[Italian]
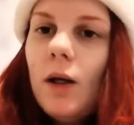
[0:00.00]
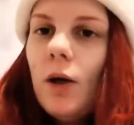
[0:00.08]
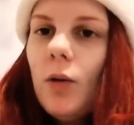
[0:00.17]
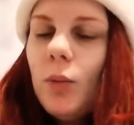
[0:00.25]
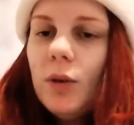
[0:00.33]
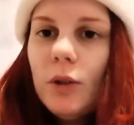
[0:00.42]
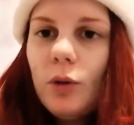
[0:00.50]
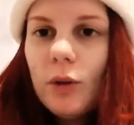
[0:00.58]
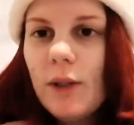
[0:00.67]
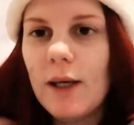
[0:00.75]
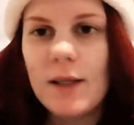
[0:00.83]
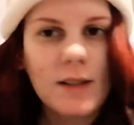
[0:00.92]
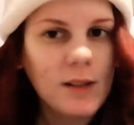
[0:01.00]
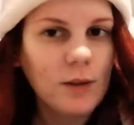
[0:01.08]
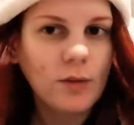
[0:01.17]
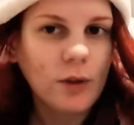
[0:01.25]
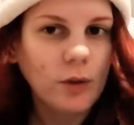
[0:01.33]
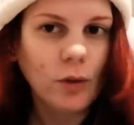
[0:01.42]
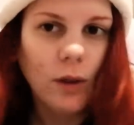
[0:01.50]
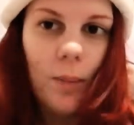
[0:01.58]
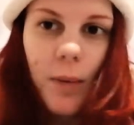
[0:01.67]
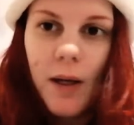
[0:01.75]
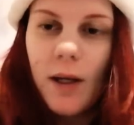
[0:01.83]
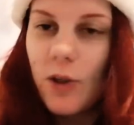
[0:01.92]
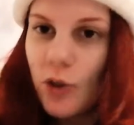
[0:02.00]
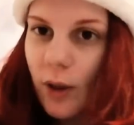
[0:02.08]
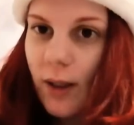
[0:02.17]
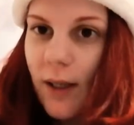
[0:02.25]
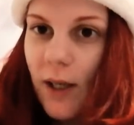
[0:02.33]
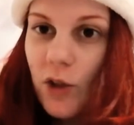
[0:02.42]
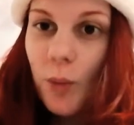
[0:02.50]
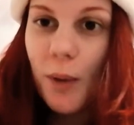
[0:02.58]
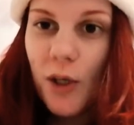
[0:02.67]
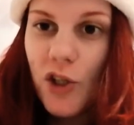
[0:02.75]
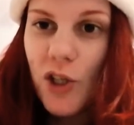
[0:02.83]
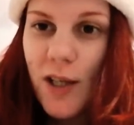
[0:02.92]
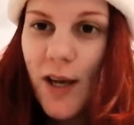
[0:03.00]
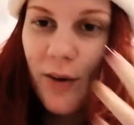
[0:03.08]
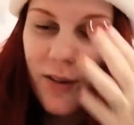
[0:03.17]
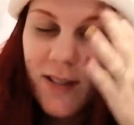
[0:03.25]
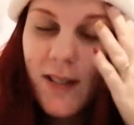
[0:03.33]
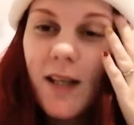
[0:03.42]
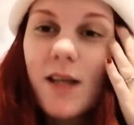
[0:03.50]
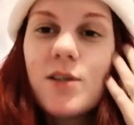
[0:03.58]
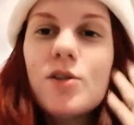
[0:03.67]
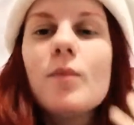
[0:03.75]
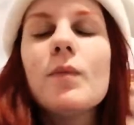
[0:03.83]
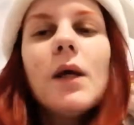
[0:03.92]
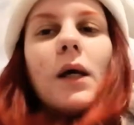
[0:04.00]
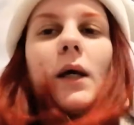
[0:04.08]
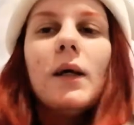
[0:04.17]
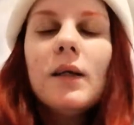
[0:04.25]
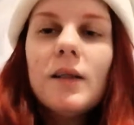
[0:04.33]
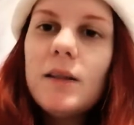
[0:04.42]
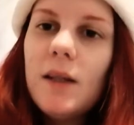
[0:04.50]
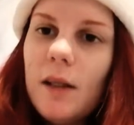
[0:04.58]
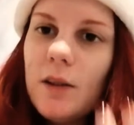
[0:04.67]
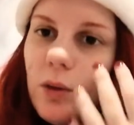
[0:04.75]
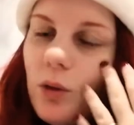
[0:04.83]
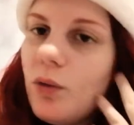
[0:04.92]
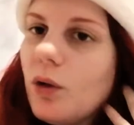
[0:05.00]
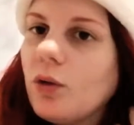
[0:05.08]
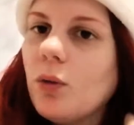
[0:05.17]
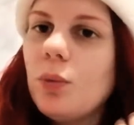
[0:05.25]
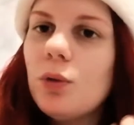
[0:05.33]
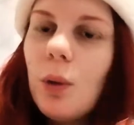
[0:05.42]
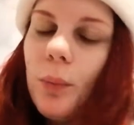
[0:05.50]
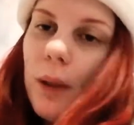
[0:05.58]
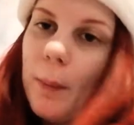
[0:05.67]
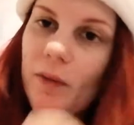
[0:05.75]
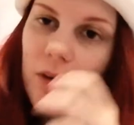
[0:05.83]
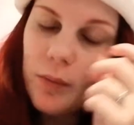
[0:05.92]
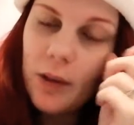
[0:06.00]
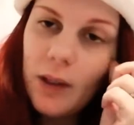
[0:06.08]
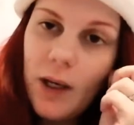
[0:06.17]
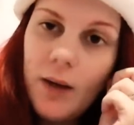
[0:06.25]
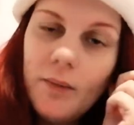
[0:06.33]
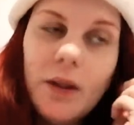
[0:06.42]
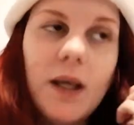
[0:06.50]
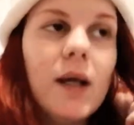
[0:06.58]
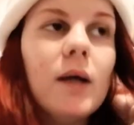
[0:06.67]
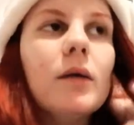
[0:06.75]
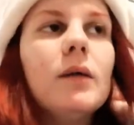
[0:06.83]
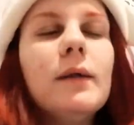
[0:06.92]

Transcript: Come potete notare, sì, ho fatto i capelli, ho anche le sopracciglia rosse adesso. Identità di sottofondo, purtroppo, la mia famiglia, che eh,